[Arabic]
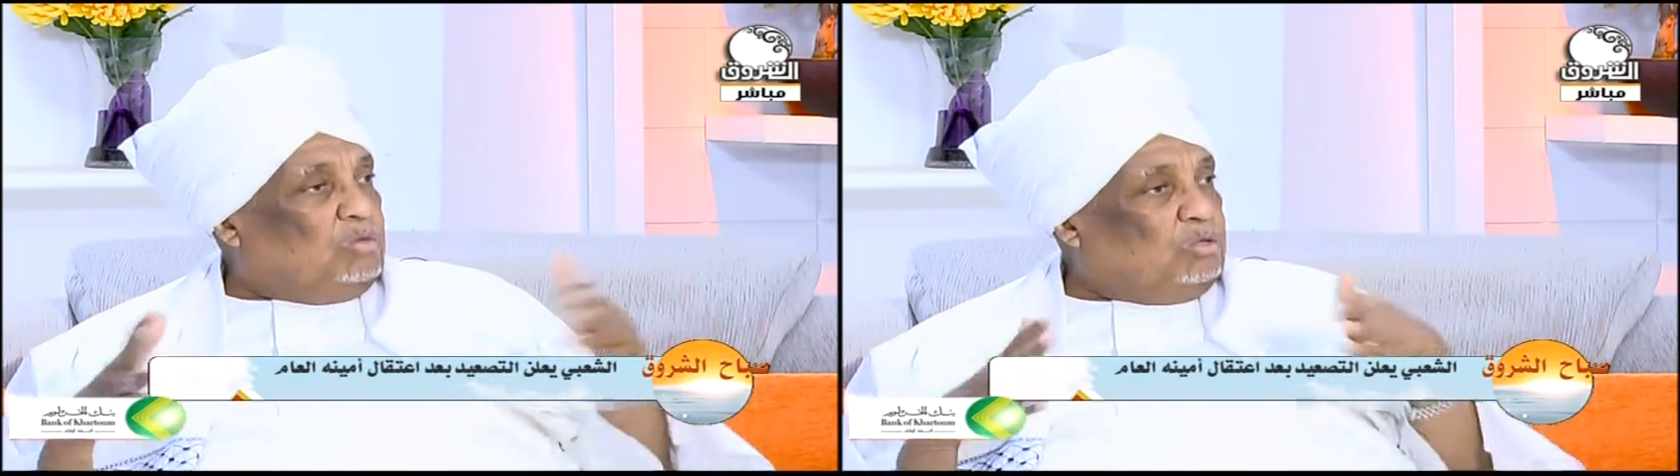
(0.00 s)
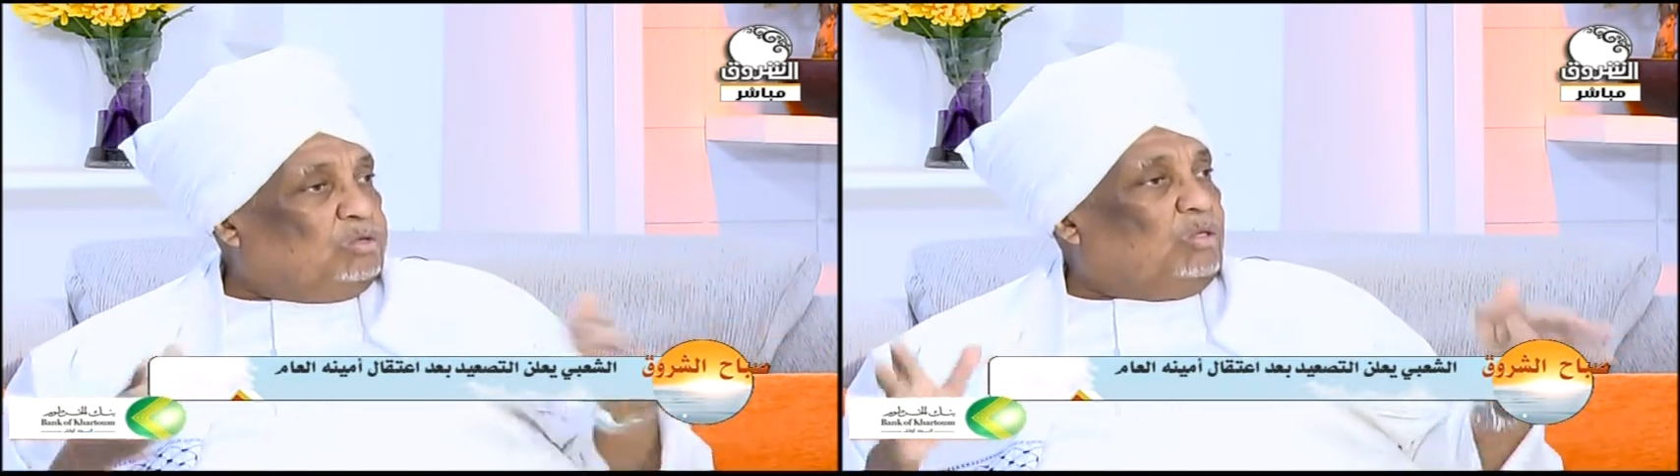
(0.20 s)

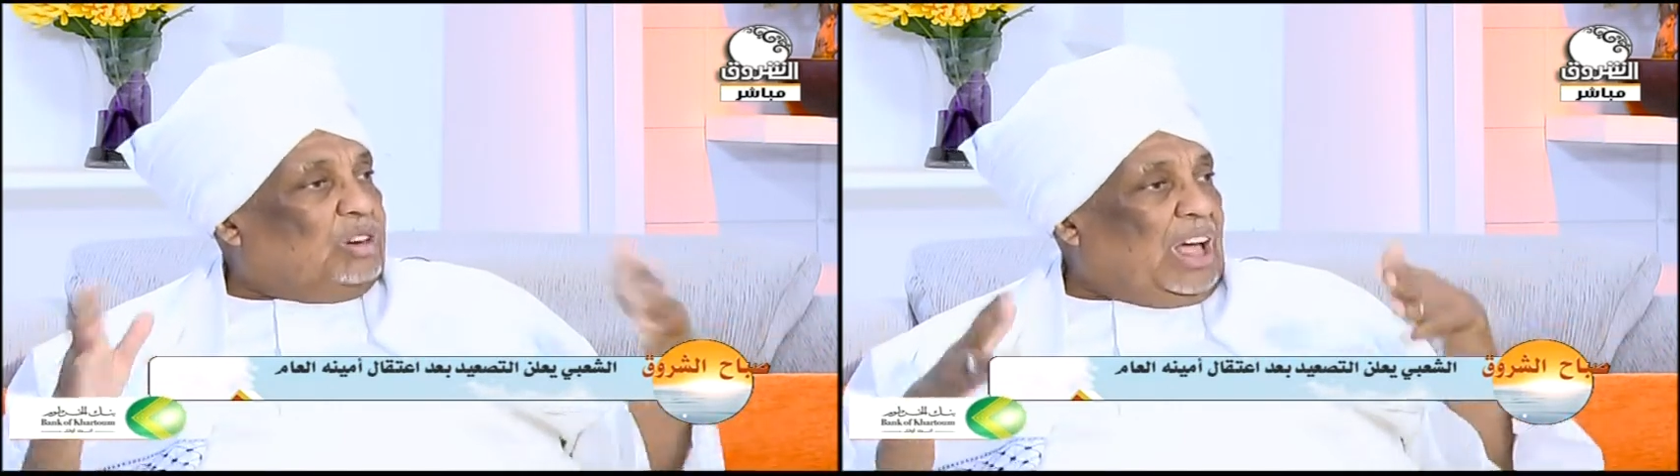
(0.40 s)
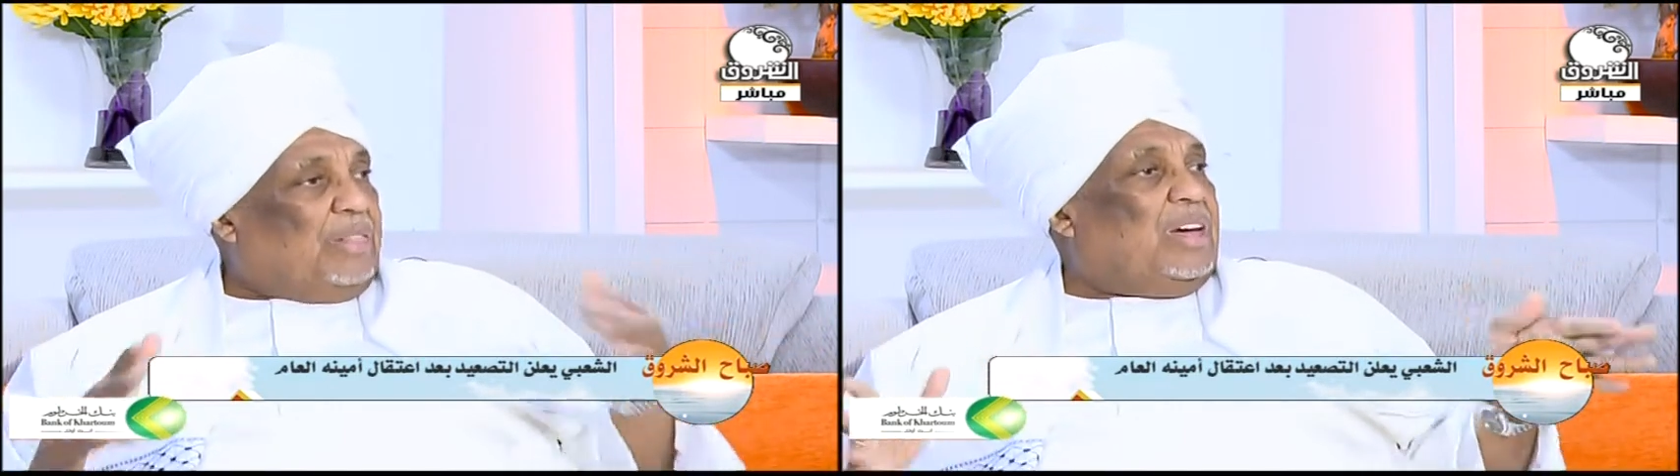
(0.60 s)
منذ
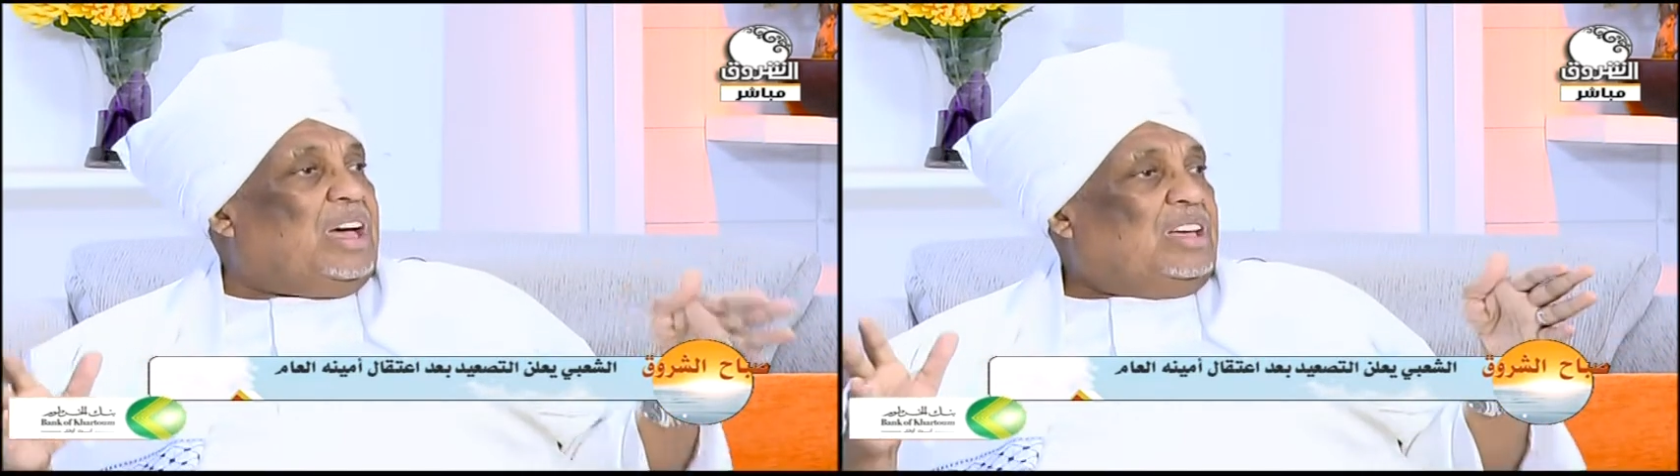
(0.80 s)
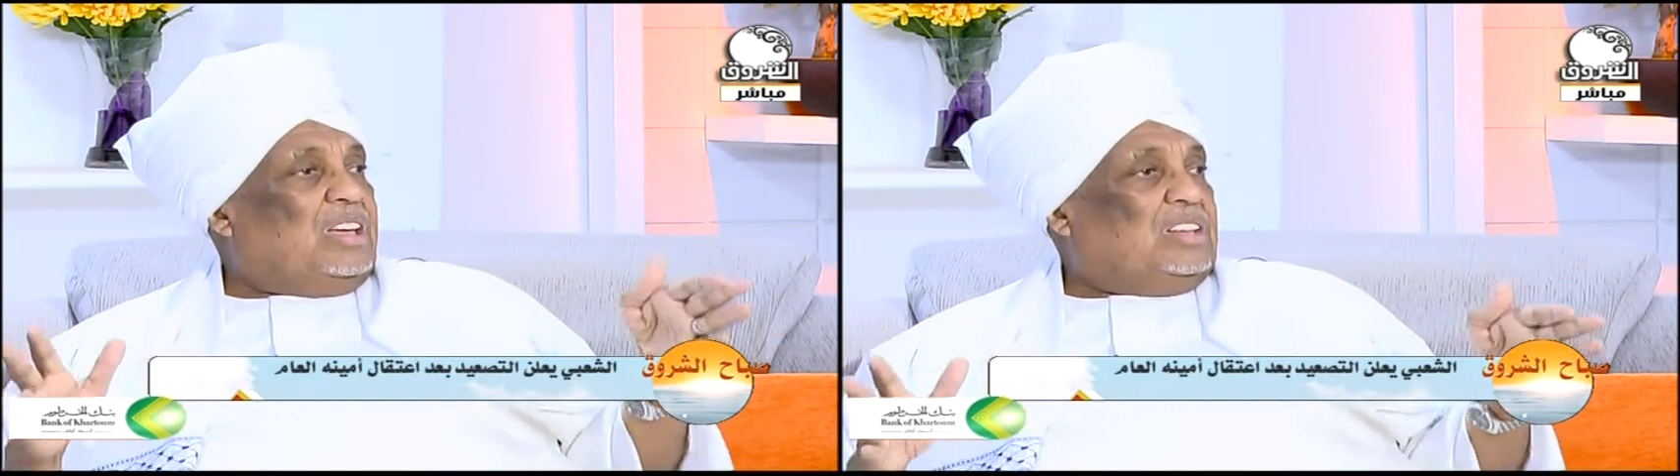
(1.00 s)
اللحظة